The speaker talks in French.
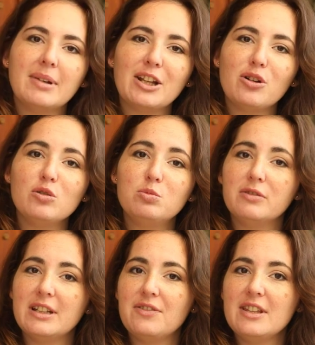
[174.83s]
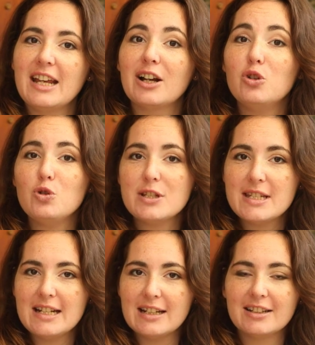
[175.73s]
Maintenant, vous pouvez définir le
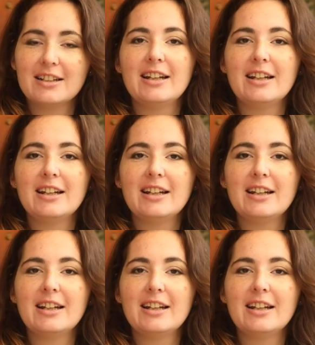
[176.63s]
style.